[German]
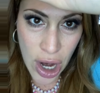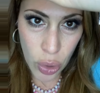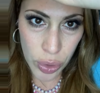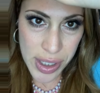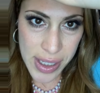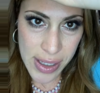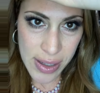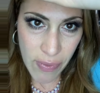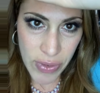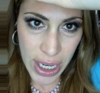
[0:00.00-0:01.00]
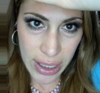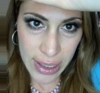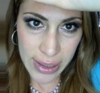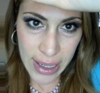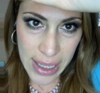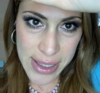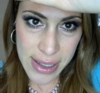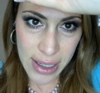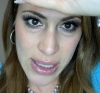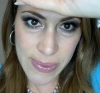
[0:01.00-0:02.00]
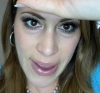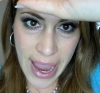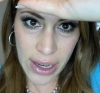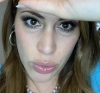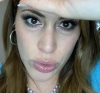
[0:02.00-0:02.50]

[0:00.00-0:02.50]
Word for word: und es ist wirklich ganz, ganz weich